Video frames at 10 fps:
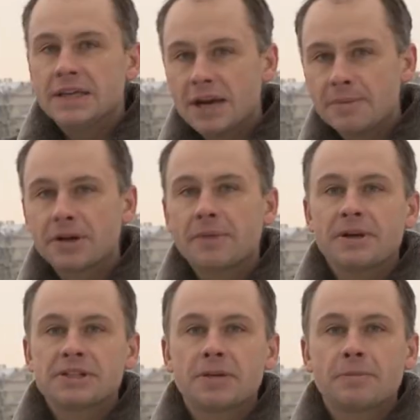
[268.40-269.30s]
Ярмарка
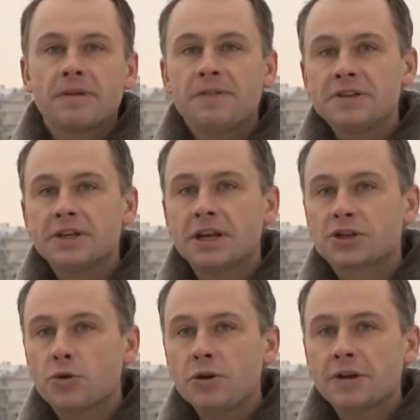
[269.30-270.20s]
морских профессий для
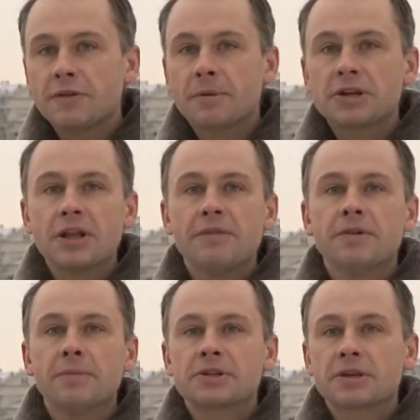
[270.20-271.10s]
школьников прошла в
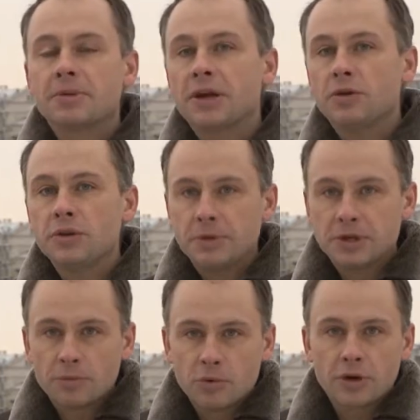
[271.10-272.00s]
Выборгском районе
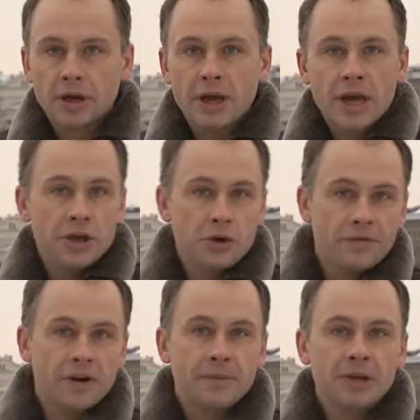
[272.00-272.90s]
Петербурга. Ее
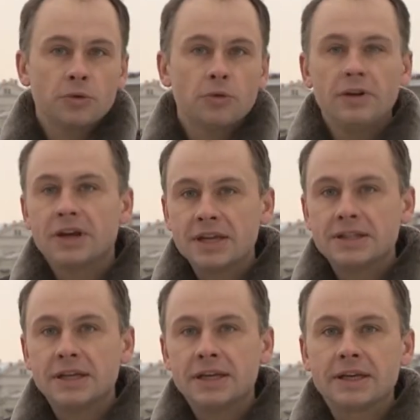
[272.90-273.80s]
формат –
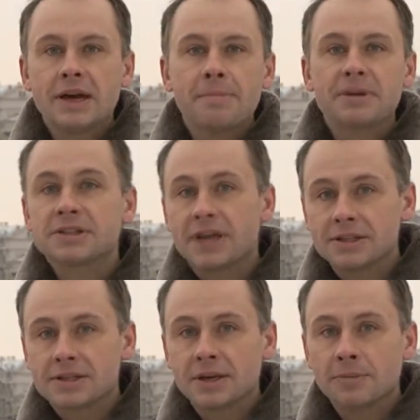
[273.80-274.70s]
увлекательная игра по
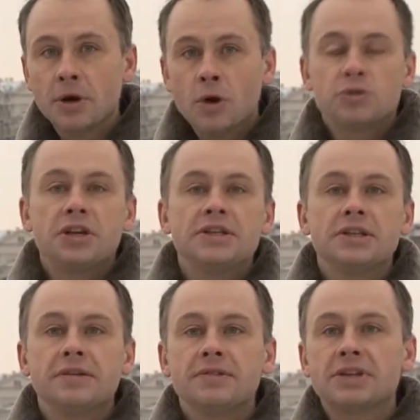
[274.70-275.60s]
станциям.
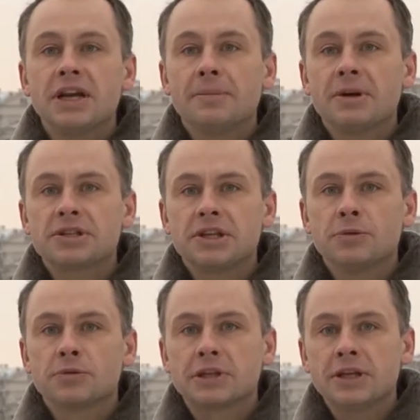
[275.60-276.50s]
Участники вязали
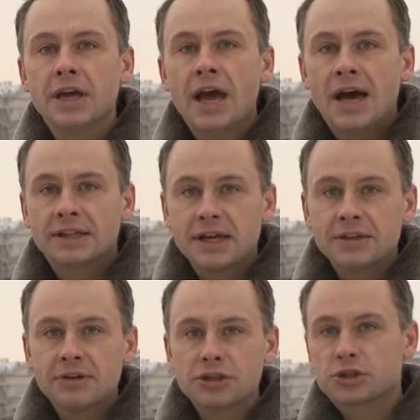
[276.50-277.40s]
морские узлы,
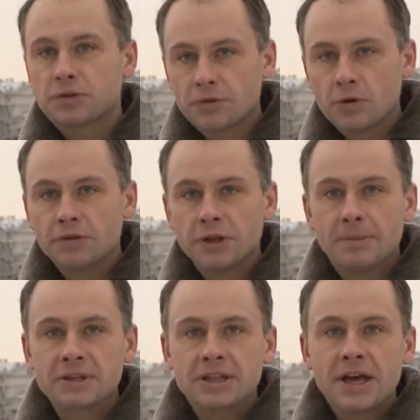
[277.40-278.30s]
отгадывали
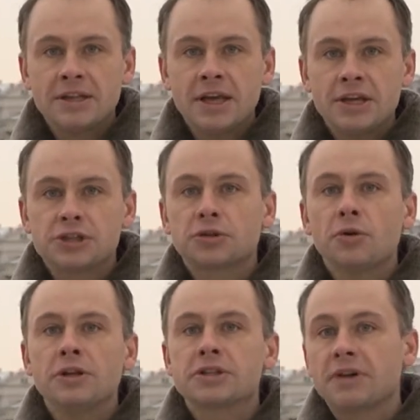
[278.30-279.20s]
зашифрованные послания и
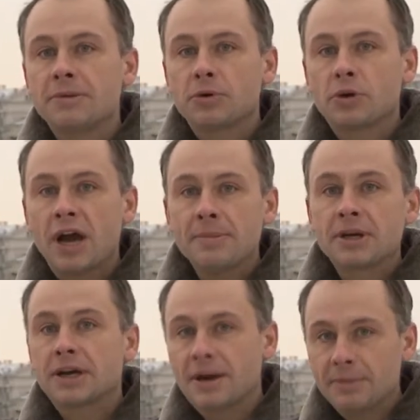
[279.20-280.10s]
строили своими
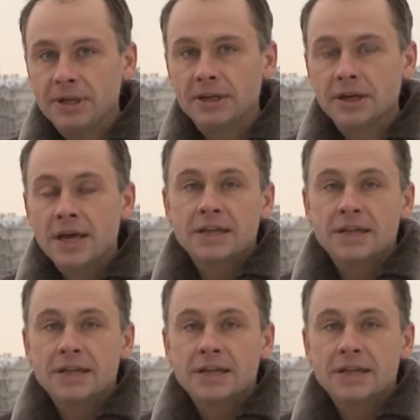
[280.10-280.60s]
руками корабли.